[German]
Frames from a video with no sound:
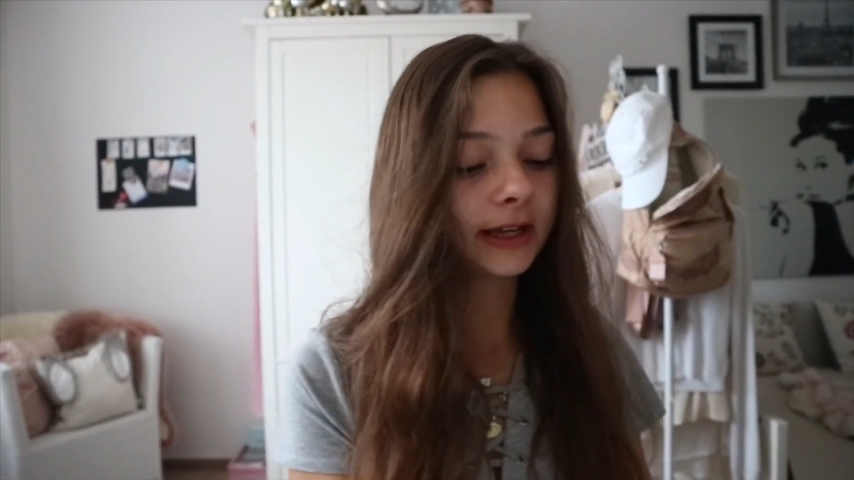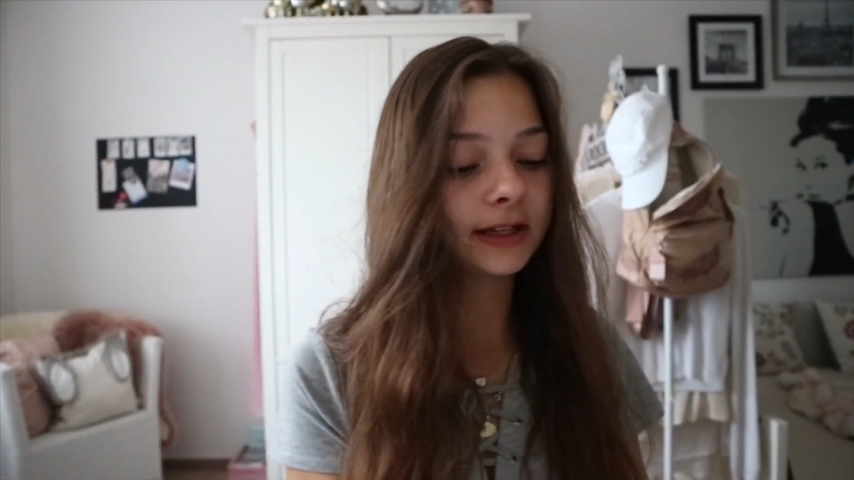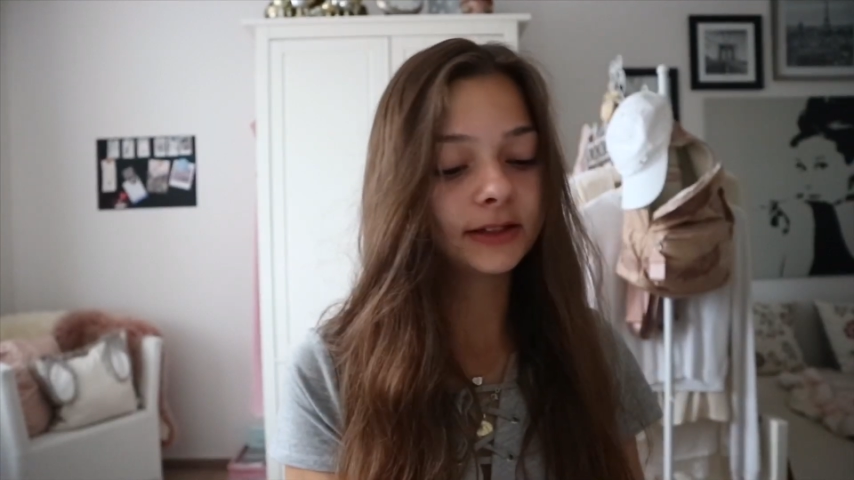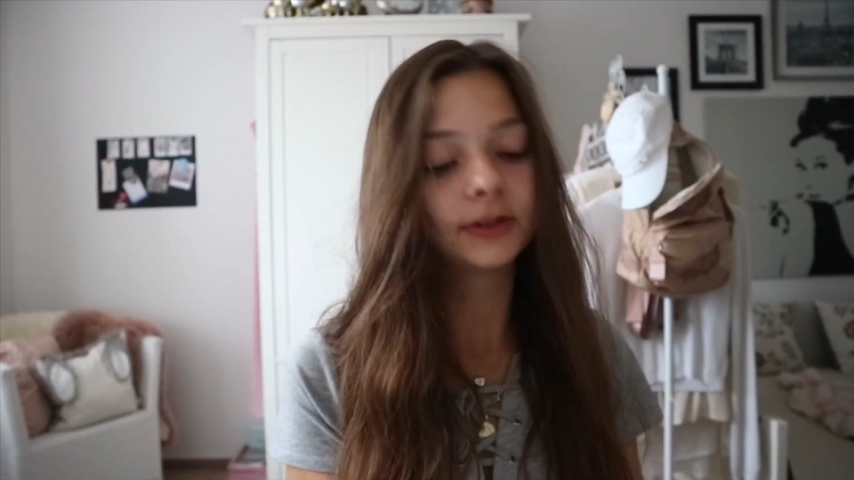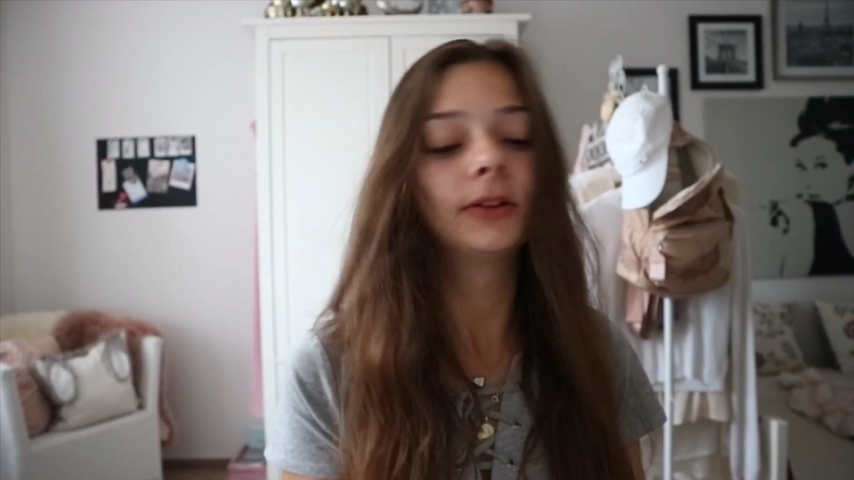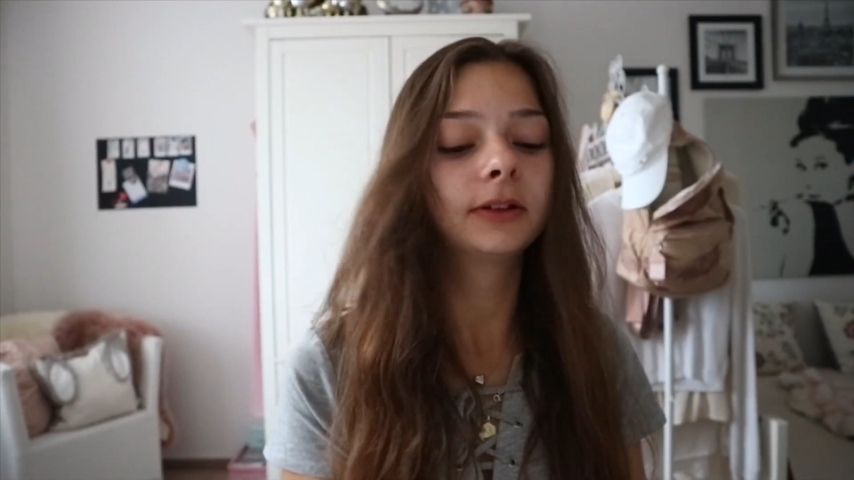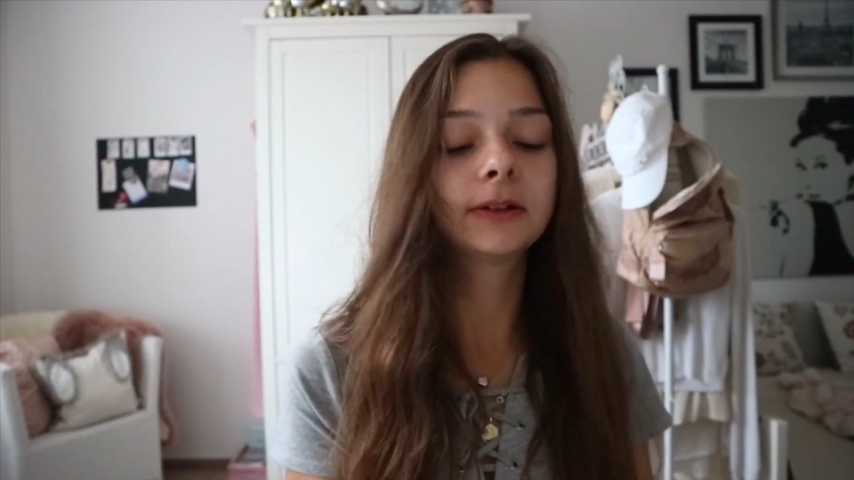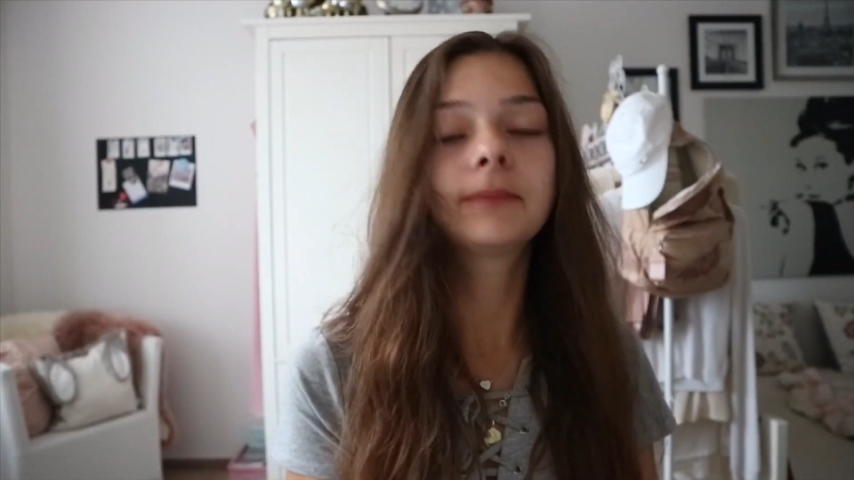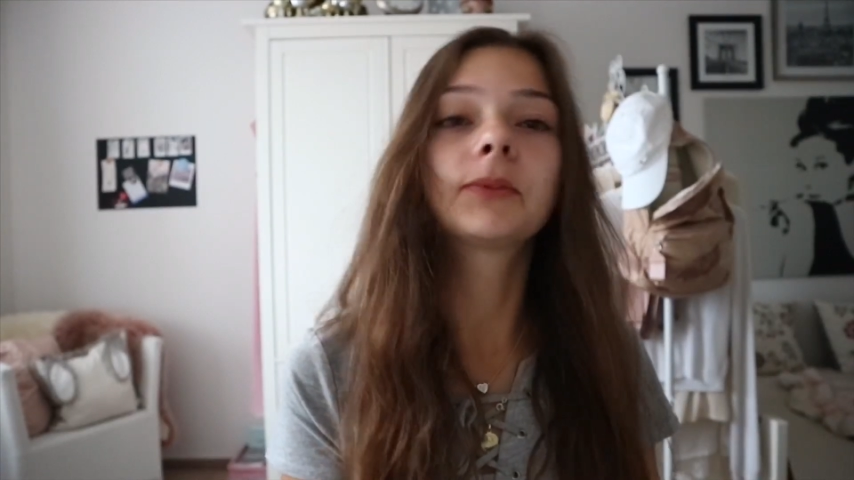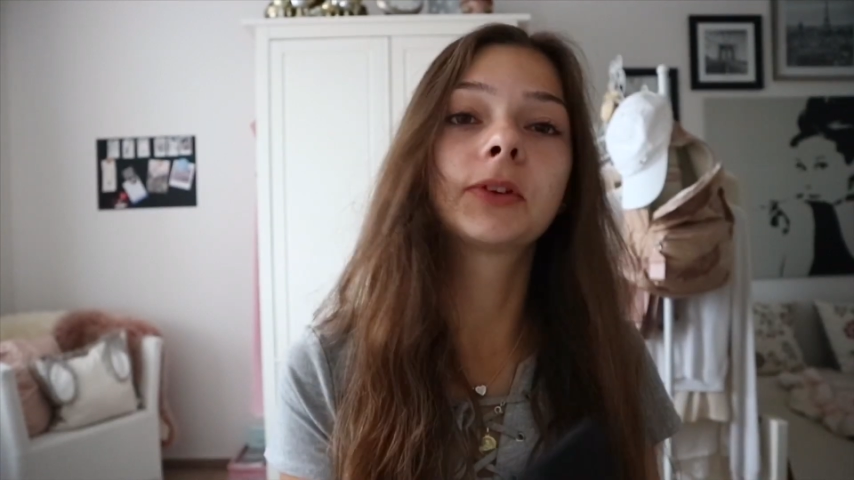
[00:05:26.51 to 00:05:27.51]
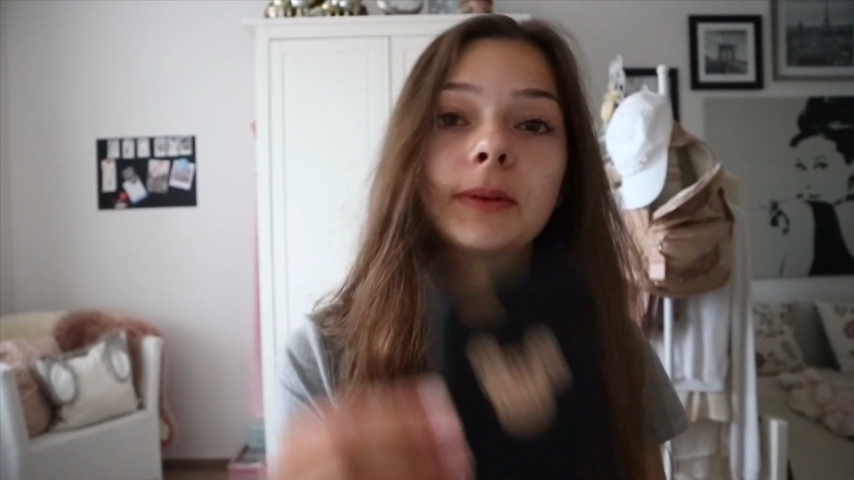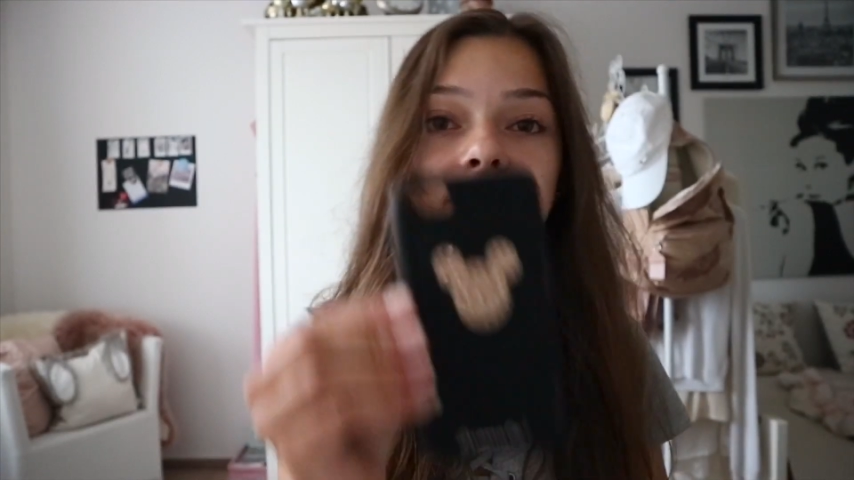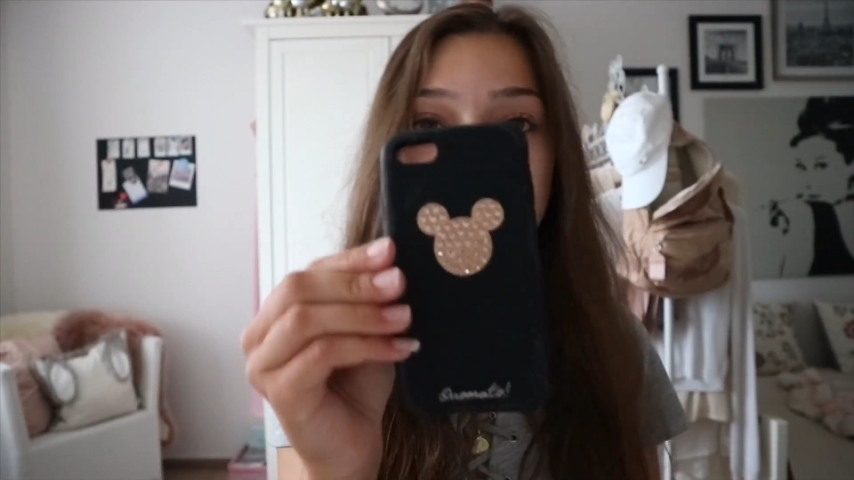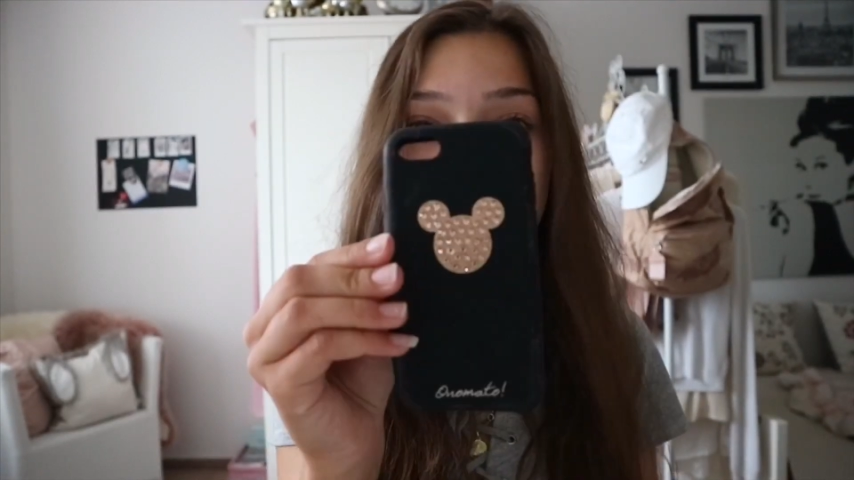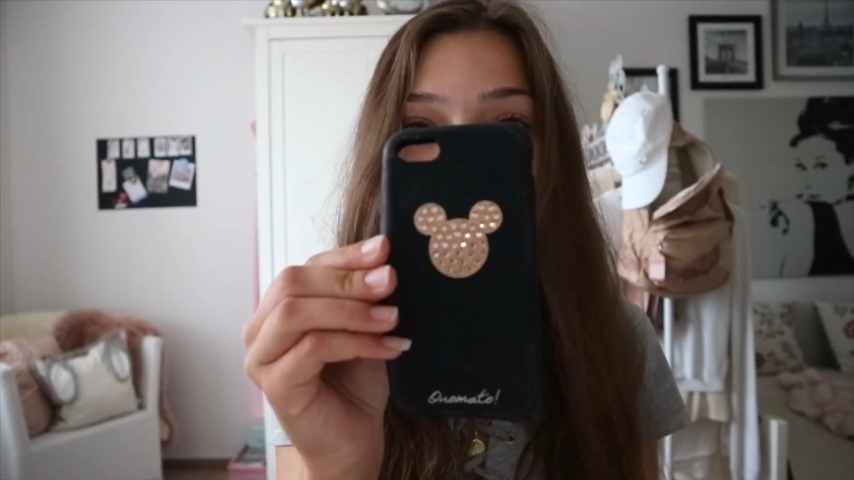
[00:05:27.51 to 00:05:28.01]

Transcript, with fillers: eine Handyhülle, und zwar die